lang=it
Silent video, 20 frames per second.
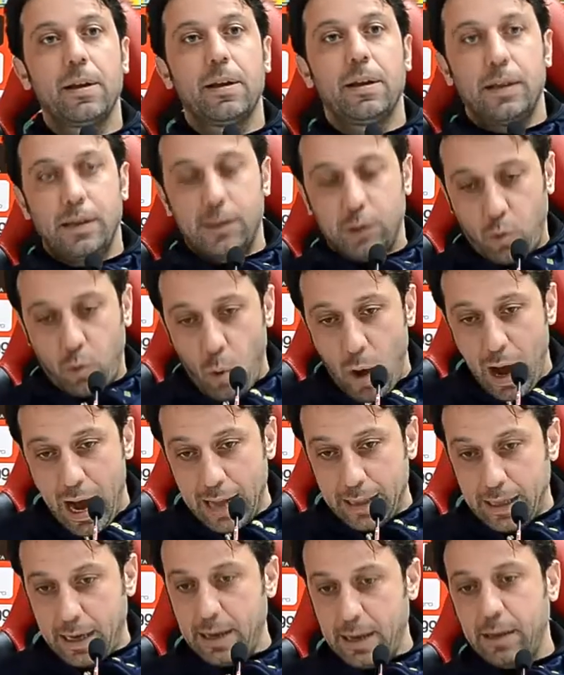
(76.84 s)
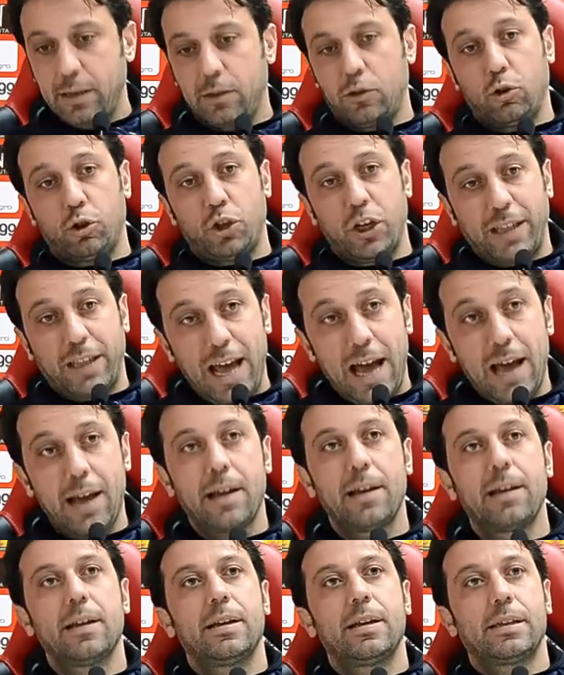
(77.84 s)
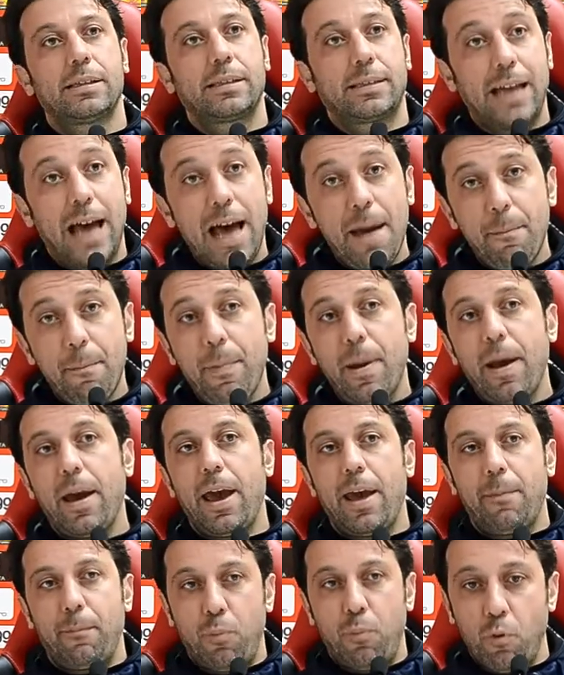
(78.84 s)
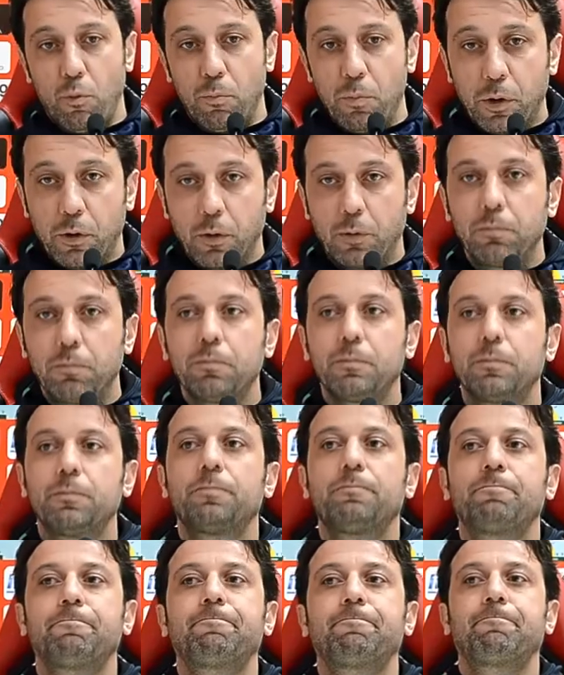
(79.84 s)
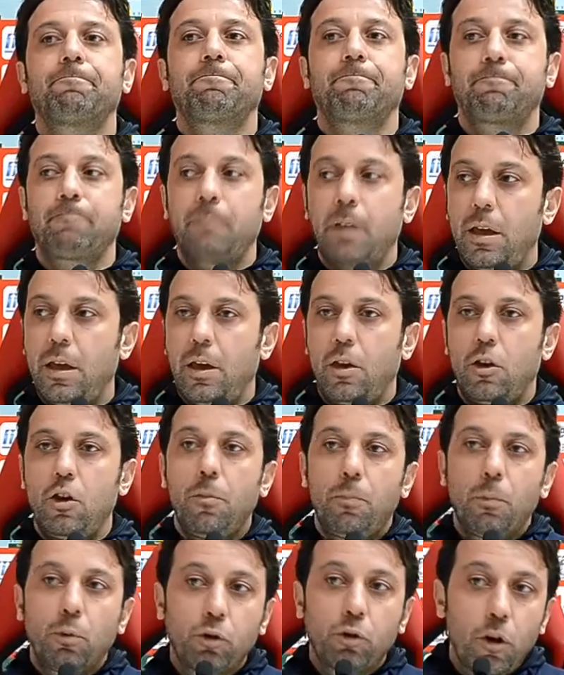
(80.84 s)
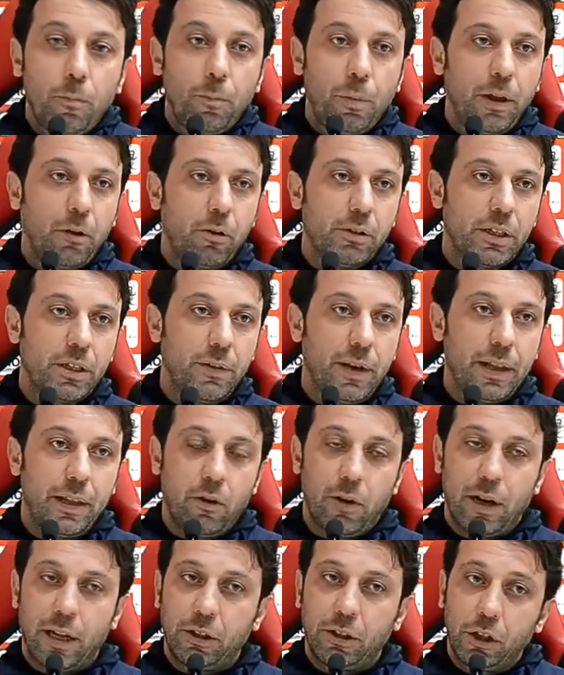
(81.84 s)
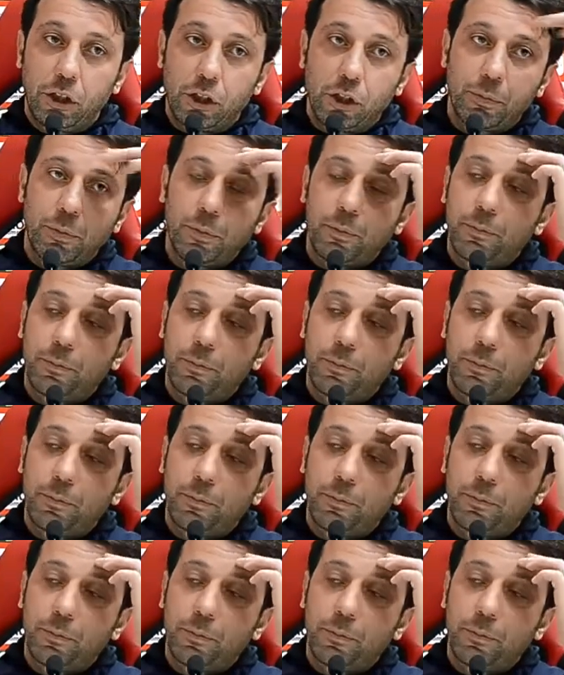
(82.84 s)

squadra, società, stampa e pubblico. Io purtroppo le cose ve le dico in anticipo.